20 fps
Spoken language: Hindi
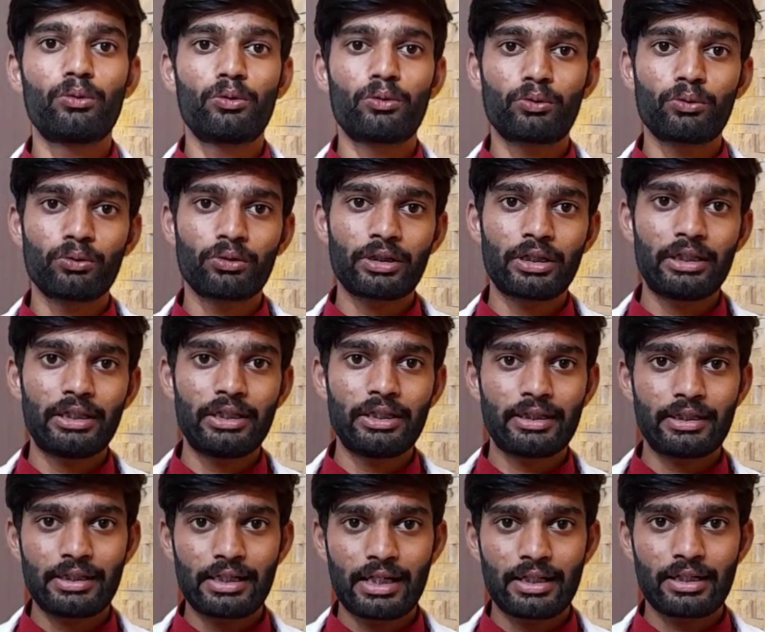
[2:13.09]
लोगों के लिए
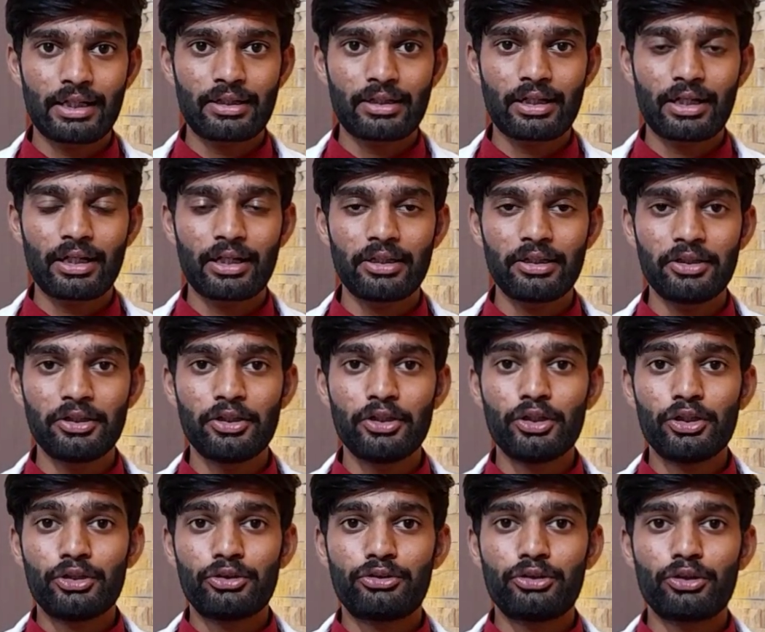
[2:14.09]
किया जाता है
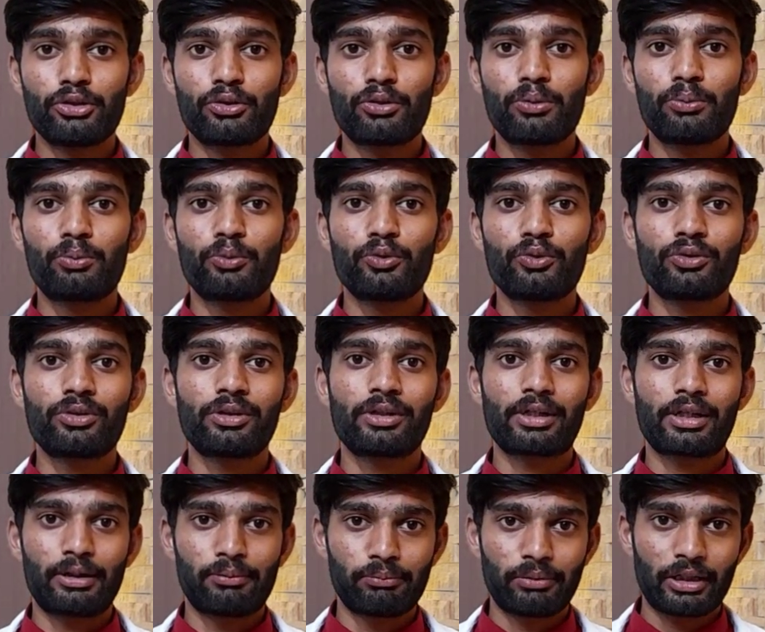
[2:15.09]
जिनको भूख
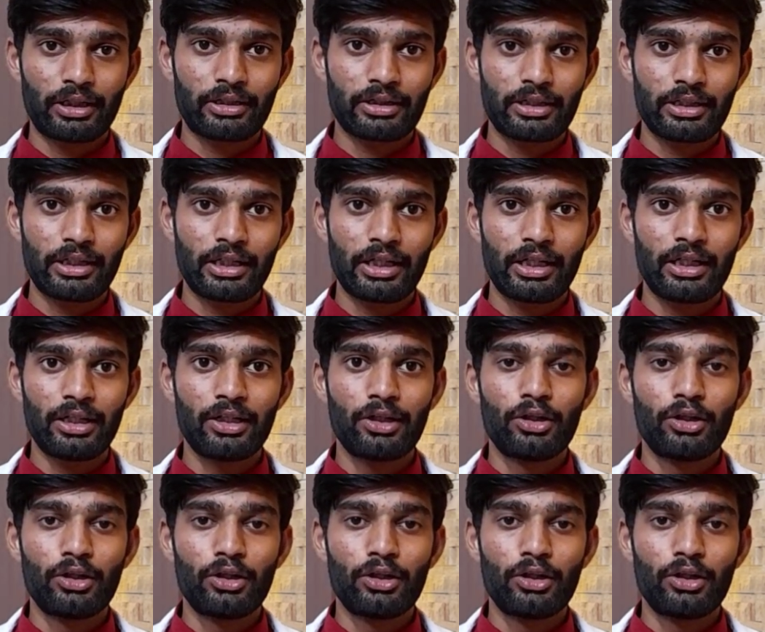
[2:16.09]
कम लगती है